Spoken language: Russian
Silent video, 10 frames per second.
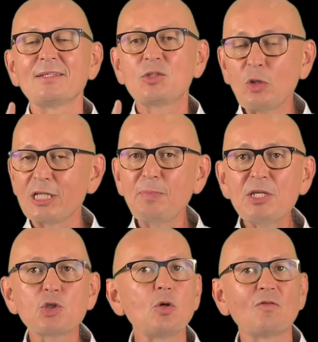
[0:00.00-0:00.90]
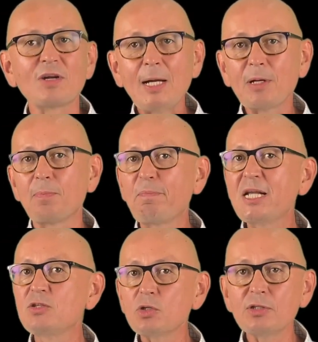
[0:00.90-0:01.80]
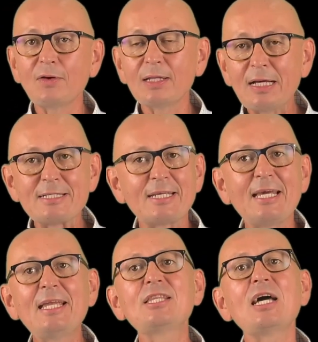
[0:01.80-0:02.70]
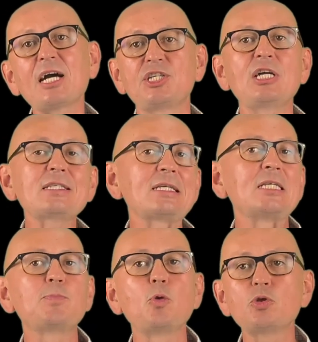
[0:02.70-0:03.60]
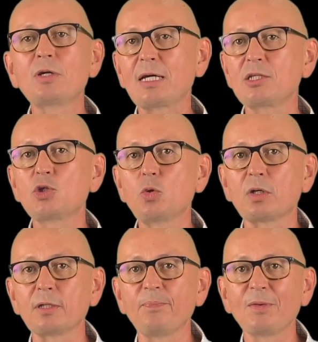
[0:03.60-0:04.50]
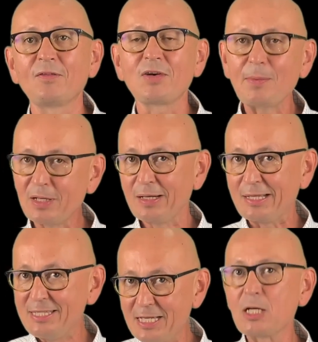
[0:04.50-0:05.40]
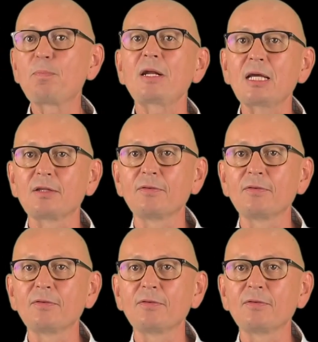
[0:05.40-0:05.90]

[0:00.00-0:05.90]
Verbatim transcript: Стоит отметить, что в рамках производственного анализа я не так часто использую карты Шухарта в рамках отдельных проектов.